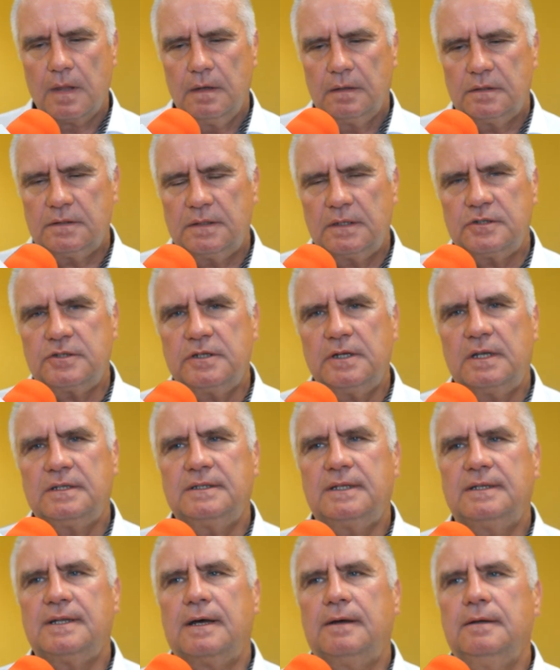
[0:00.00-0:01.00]
To znaczy ja
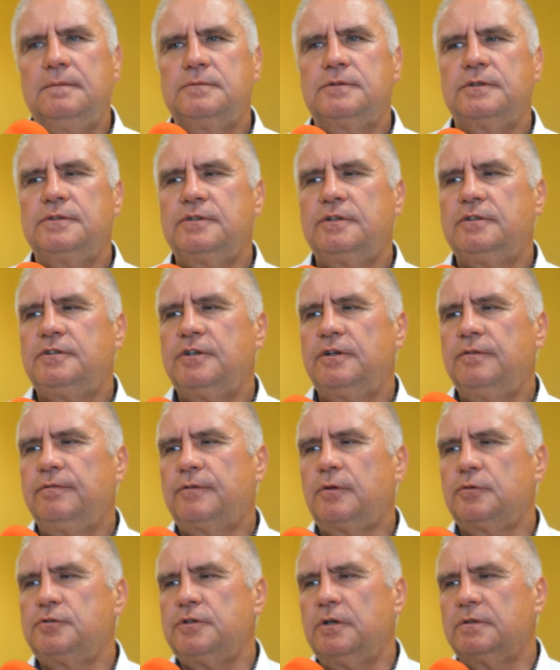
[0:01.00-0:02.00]
zadałem, co się dzieje
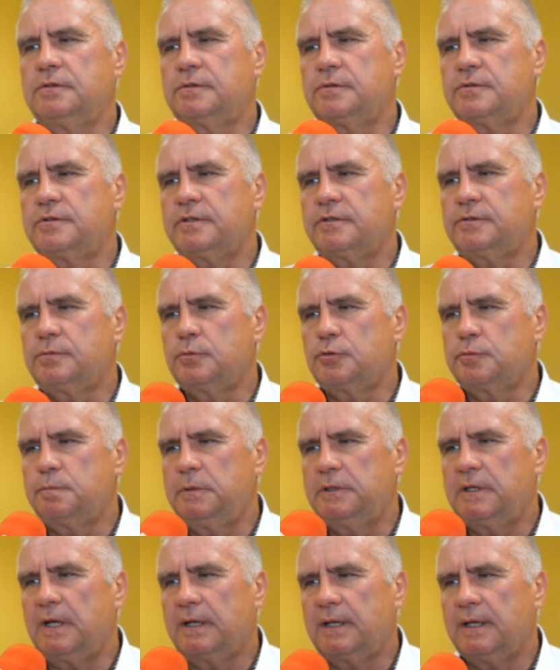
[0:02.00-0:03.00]
w Grudziądzu, że
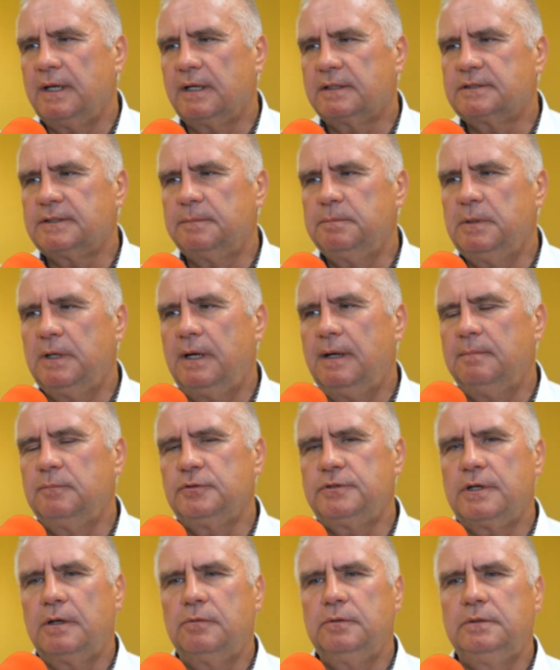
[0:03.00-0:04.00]
służby takie jak CBA
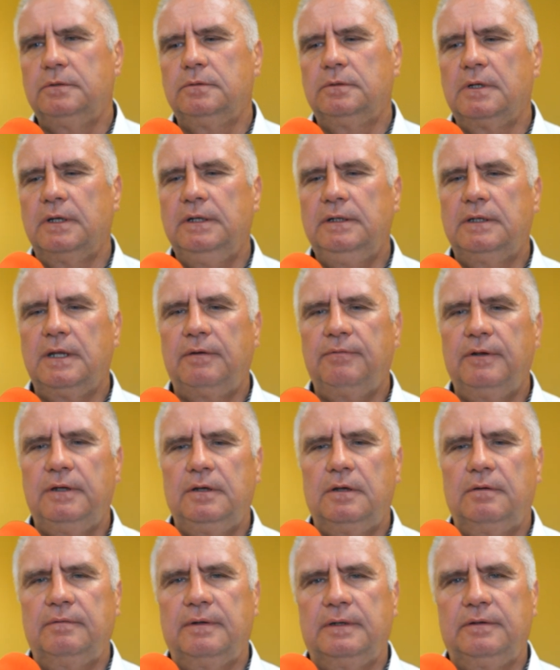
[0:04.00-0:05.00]
musiały tutaj
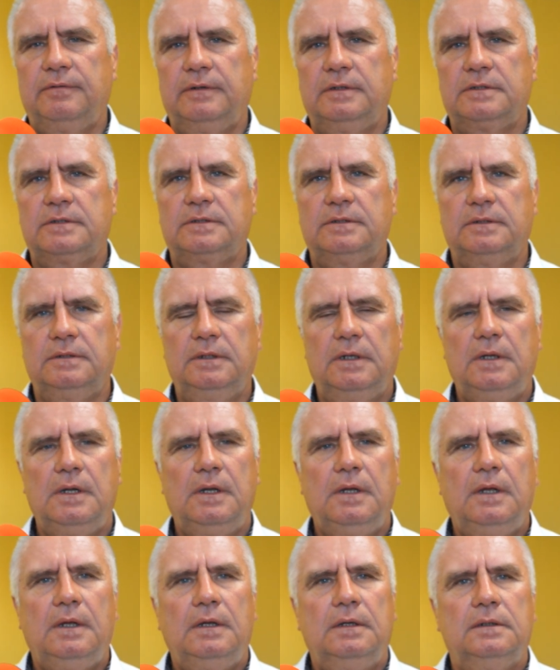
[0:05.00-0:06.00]
interweniować, więc y,
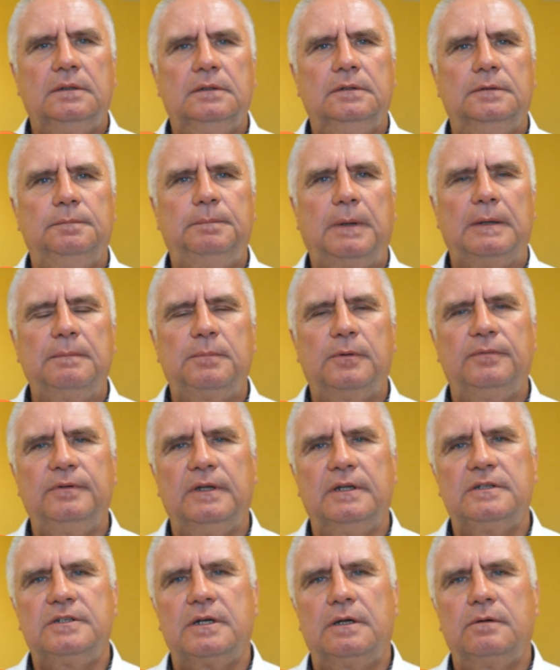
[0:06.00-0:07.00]
pan
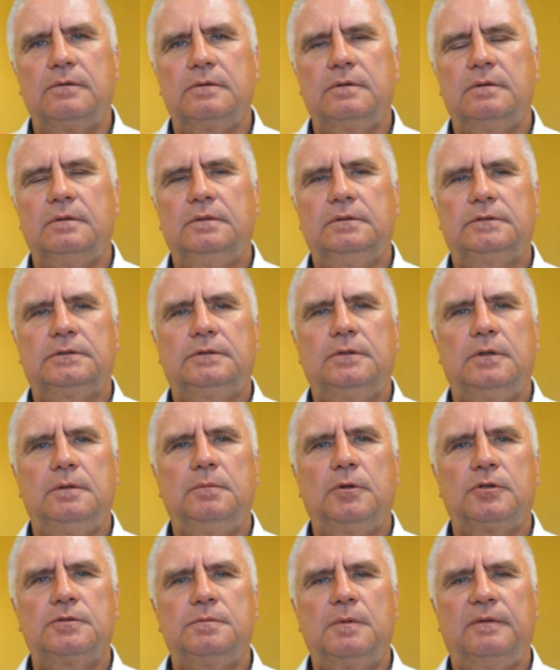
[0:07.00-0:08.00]
powiedział, y, z
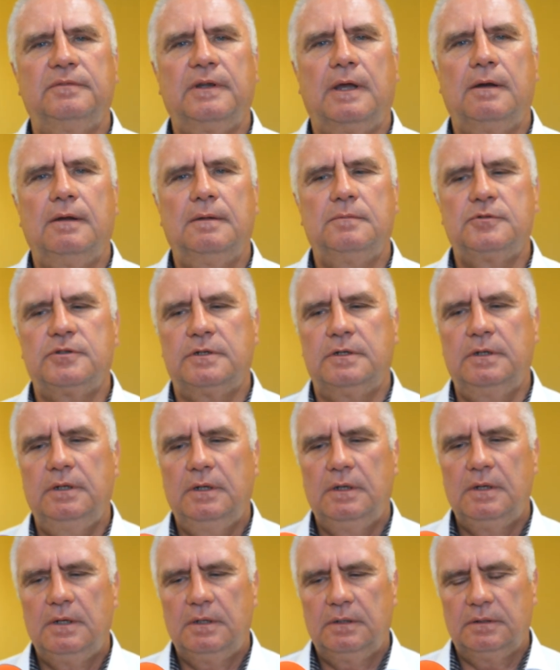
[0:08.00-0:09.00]
którym rozmawiałem, że
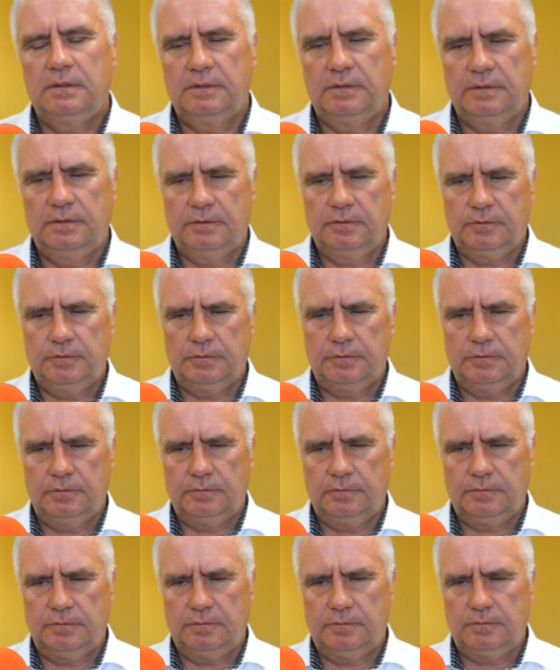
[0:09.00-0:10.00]

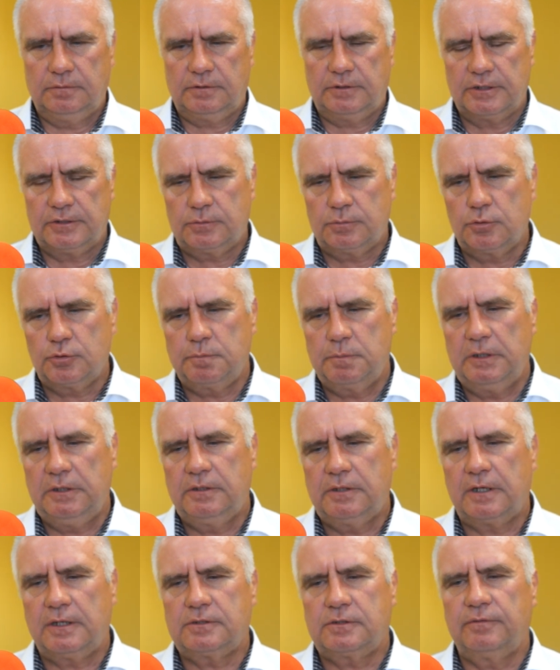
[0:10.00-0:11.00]
y, te służby
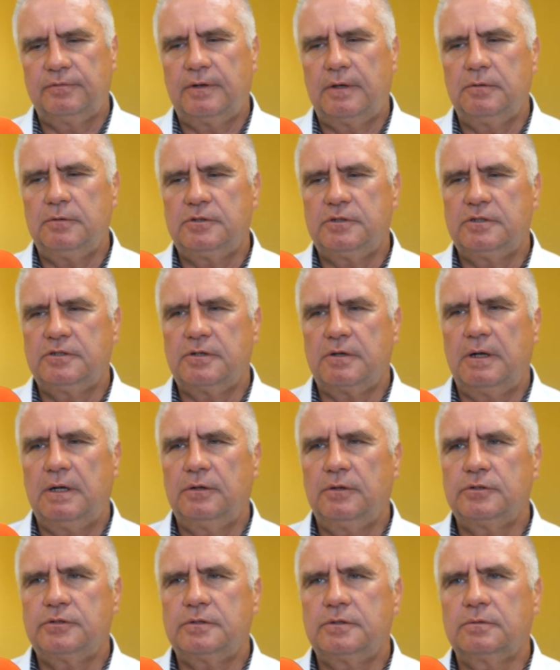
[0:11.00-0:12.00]
interesowały się
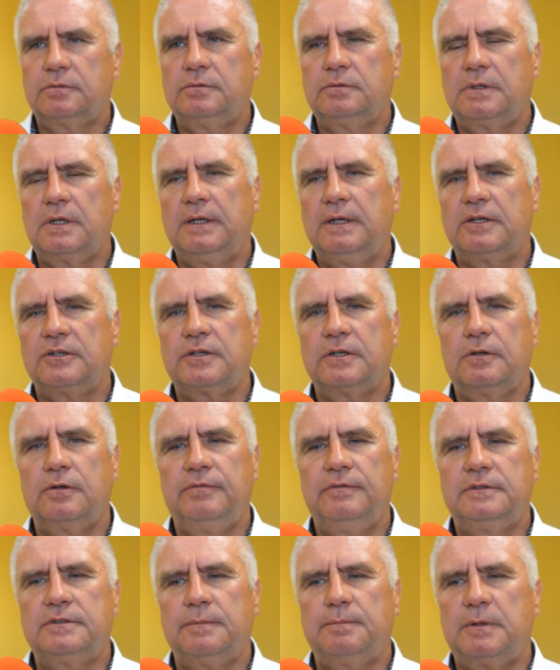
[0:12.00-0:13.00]
działalnością tutaj
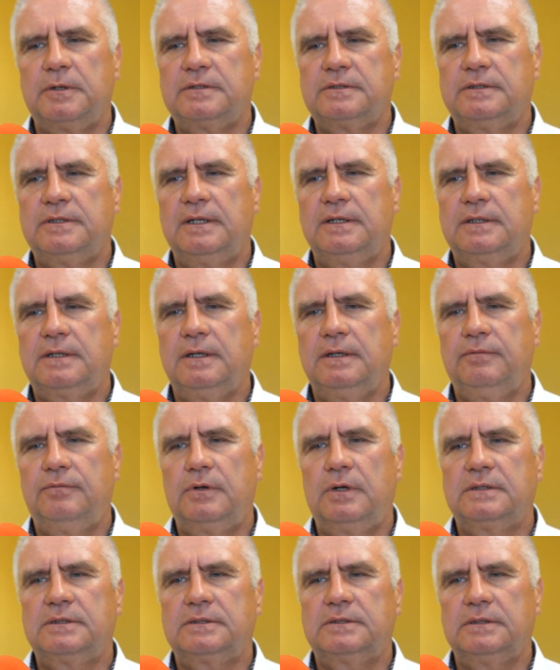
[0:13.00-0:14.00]
naszego wiceprezydenta i
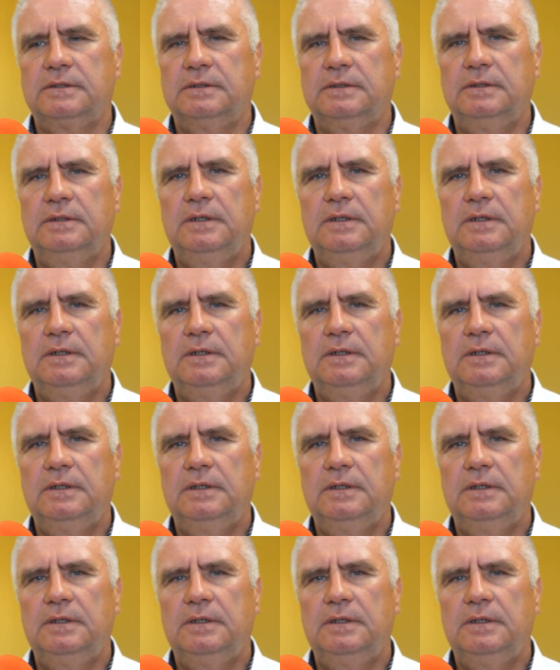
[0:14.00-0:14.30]
władz,